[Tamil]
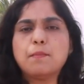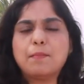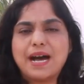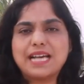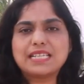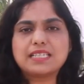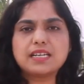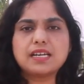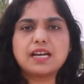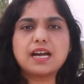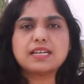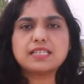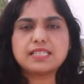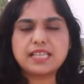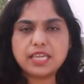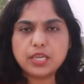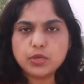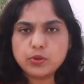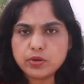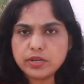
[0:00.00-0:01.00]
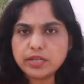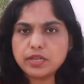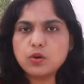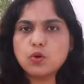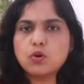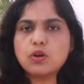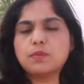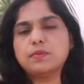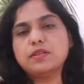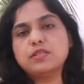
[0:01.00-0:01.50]
மாஸ்டர் கார்டு செக்யூரிட்டி
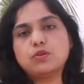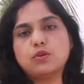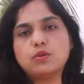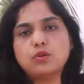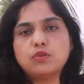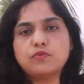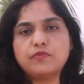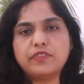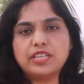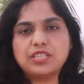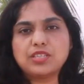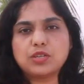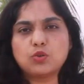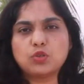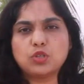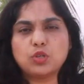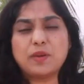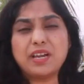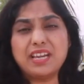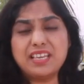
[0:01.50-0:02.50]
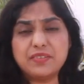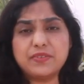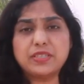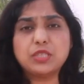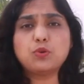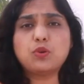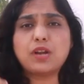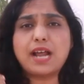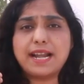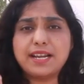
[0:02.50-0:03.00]
கோட் அப்படின்னு சொல்லிட்டு ஒரு ஃபீச்சர் கொடுத்துருக்காங்க இது
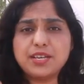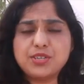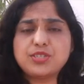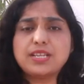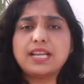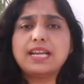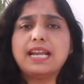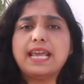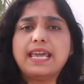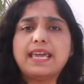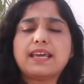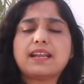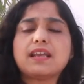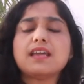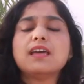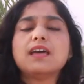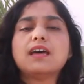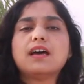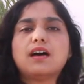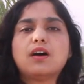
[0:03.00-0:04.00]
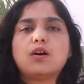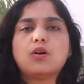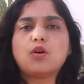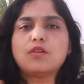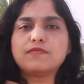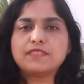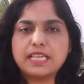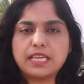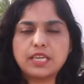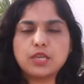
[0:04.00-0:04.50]
வந்து ஒரு அடிஷ்னல் லேயர்
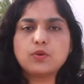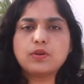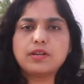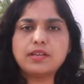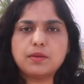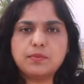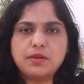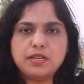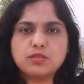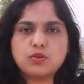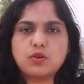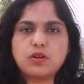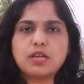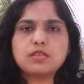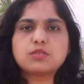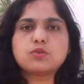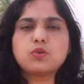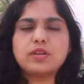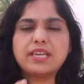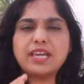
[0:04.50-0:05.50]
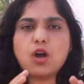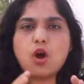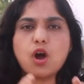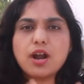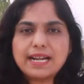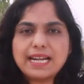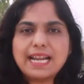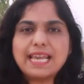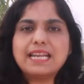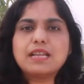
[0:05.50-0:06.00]
ஆஃப் செக்யூரிட்டி அப்படின்னு சொல்லலாம் ஸோ நீங்கள்
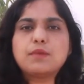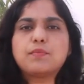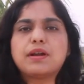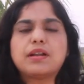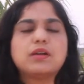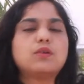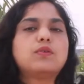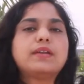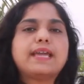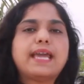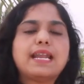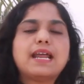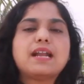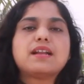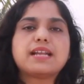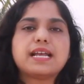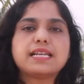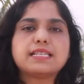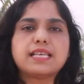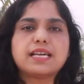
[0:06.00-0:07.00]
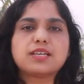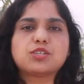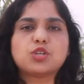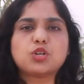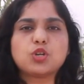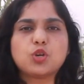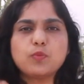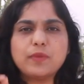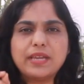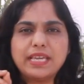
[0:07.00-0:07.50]
ஆன்லைனில் பண்ணக்கூடிய எல்லா
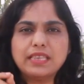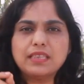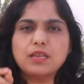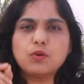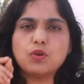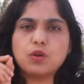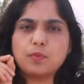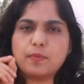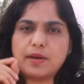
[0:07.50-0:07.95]
டிரான்சாக்ஷனுக்கும் இந்த ஒரு